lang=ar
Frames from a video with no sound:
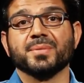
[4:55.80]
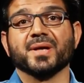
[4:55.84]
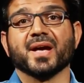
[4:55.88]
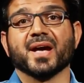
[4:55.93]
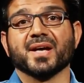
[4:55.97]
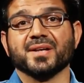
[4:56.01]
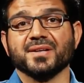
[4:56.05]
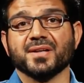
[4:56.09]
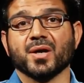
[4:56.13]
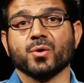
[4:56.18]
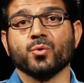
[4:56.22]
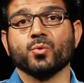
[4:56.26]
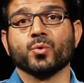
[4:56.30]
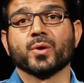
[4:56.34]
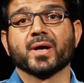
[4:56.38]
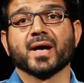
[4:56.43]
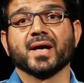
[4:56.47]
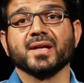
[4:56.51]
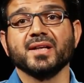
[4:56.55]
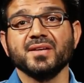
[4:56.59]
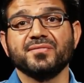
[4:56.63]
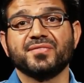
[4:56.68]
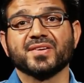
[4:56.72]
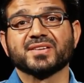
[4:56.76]
بانه
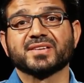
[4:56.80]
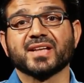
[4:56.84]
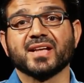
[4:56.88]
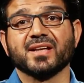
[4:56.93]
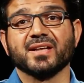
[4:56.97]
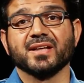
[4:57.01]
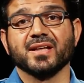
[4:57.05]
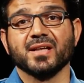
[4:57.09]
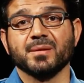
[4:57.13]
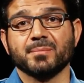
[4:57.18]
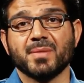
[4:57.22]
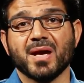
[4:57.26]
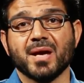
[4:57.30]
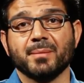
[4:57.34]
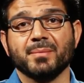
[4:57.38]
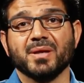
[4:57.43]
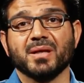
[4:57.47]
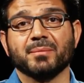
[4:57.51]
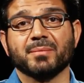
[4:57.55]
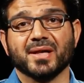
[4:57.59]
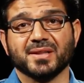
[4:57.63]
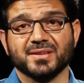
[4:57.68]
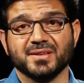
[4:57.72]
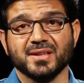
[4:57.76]
خليفه الامام
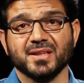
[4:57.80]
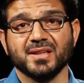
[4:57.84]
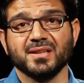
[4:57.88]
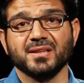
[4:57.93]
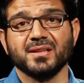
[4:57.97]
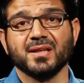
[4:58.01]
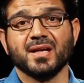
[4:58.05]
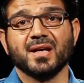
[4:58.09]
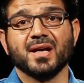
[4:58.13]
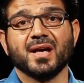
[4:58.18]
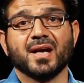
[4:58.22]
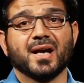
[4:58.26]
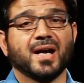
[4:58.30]
المهدي